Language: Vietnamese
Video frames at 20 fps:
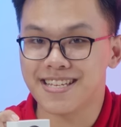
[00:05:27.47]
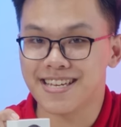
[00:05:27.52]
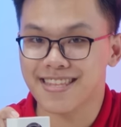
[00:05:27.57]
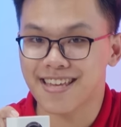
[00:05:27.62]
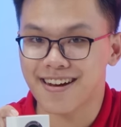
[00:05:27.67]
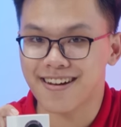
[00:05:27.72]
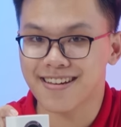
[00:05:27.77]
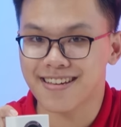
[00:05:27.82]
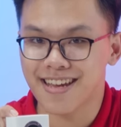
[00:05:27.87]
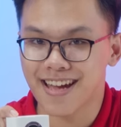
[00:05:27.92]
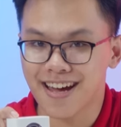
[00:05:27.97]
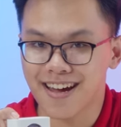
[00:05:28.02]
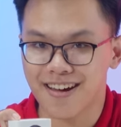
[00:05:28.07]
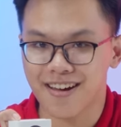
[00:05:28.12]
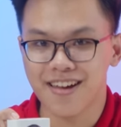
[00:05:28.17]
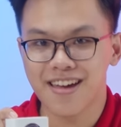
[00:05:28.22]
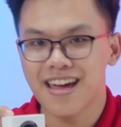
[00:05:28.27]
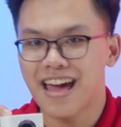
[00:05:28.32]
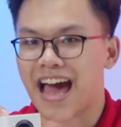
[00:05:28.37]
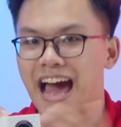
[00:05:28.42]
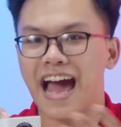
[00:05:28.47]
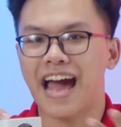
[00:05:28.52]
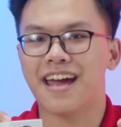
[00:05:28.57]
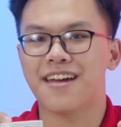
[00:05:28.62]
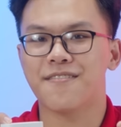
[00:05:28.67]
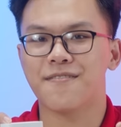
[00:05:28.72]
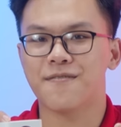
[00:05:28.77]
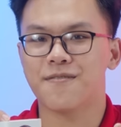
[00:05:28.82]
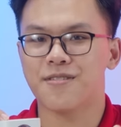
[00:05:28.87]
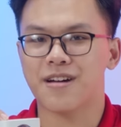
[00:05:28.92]
có thể chiến thắng được nhá.
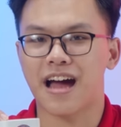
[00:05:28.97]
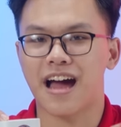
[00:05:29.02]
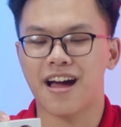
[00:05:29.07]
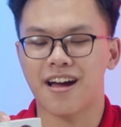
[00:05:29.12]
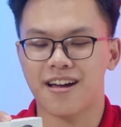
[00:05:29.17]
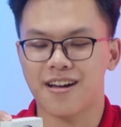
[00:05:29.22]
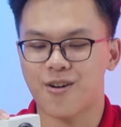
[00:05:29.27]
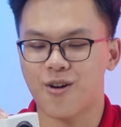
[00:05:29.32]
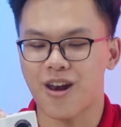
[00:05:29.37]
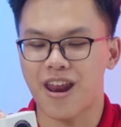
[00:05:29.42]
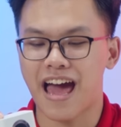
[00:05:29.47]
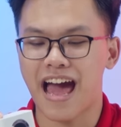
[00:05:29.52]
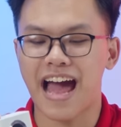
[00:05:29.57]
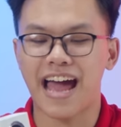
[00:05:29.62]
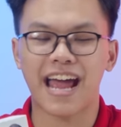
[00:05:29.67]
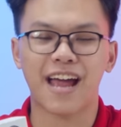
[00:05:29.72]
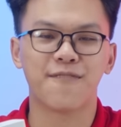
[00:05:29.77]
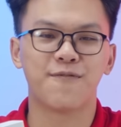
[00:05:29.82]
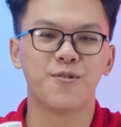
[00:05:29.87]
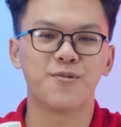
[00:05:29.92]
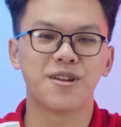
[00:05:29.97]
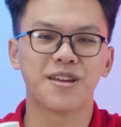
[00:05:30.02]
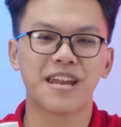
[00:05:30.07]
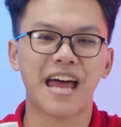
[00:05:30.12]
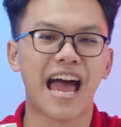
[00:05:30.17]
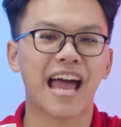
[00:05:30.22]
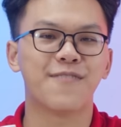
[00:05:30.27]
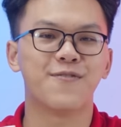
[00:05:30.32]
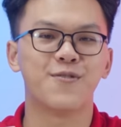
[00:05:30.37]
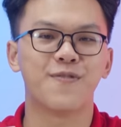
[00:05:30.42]
Ai hả, gọi là ai hạnh phúc
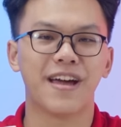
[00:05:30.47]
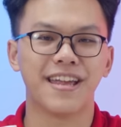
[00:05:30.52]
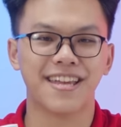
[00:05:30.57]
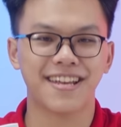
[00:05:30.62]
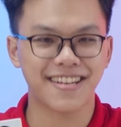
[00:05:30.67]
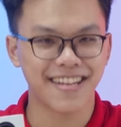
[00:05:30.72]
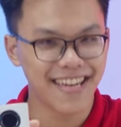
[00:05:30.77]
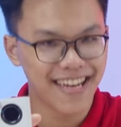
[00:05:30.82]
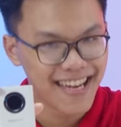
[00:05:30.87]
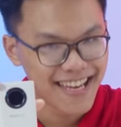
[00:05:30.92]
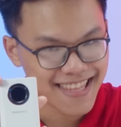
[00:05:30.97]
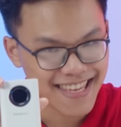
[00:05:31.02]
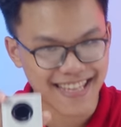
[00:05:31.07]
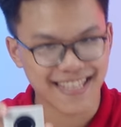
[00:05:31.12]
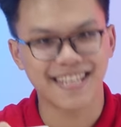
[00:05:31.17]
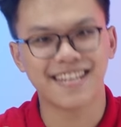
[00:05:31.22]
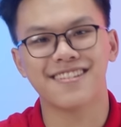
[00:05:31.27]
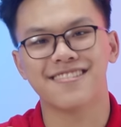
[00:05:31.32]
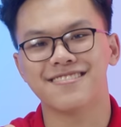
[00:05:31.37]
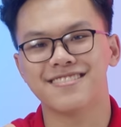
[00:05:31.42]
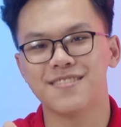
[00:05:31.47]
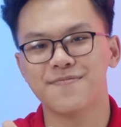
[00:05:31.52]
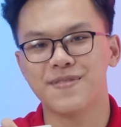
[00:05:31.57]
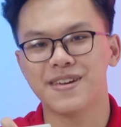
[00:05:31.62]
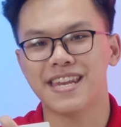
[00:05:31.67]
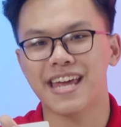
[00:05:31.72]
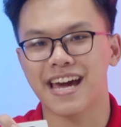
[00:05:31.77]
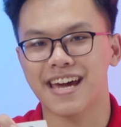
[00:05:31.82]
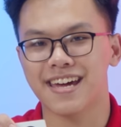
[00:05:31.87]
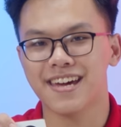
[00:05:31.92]
nhất, ai vui vẻ nhất thì sẽ nhận được chiếc
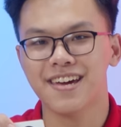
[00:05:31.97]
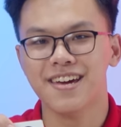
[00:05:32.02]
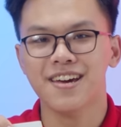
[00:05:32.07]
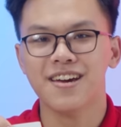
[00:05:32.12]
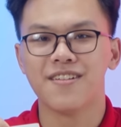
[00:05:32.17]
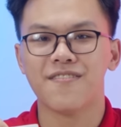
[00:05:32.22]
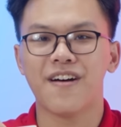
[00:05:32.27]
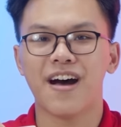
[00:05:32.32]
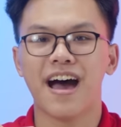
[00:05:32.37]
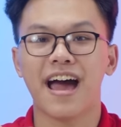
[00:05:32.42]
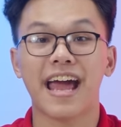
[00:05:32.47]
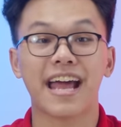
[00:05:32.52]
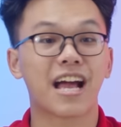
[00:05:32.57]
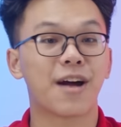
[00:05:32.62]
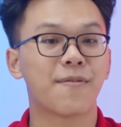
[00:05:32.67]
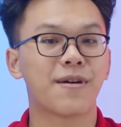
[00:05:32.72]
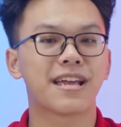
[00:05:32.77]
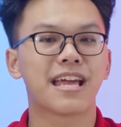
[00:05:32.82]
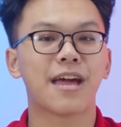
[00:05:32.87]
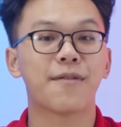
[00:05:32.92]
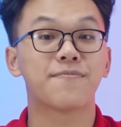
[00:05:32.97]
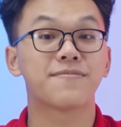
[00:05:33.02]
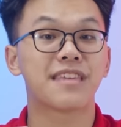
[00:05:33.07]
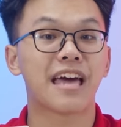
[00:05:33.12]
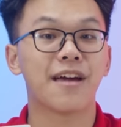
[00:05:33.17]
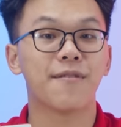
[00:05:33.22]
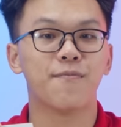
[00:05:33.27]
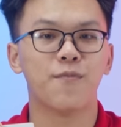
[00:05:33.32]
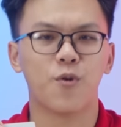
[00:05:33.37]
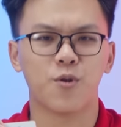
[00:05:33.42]
pin này. Và hẹn gặp anh em
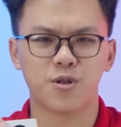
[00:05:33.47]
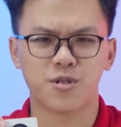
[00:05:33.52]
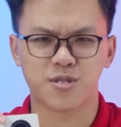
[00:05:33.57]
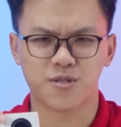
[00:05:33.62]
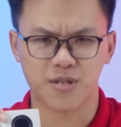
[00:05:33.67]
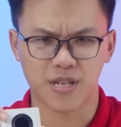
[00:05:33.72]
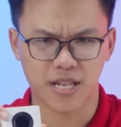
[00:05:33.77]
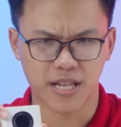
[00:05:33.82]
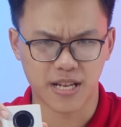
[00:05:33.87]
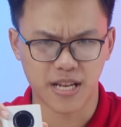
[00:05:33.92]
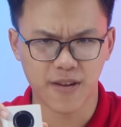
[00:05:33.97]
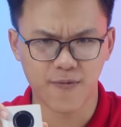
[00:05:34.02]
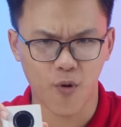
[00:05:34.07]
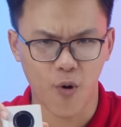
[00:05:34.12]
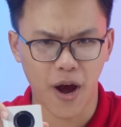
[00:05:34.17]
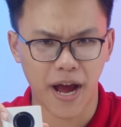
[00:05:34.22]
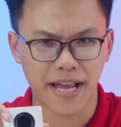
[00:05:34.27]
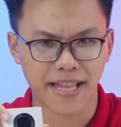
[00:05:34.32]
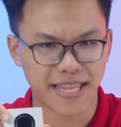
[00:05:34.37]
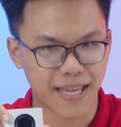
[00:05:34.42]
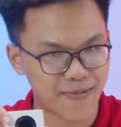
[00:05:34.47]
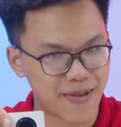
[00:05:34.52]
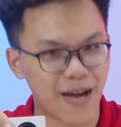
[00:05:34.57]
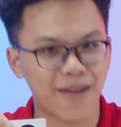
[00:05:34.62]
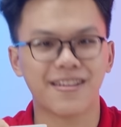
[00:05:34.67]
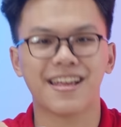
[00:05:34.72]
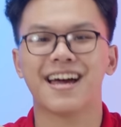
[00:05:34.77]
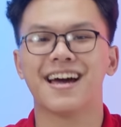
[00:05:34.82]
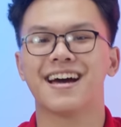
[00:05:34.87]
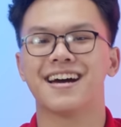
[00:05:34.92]
tại một giveaway tiếp theo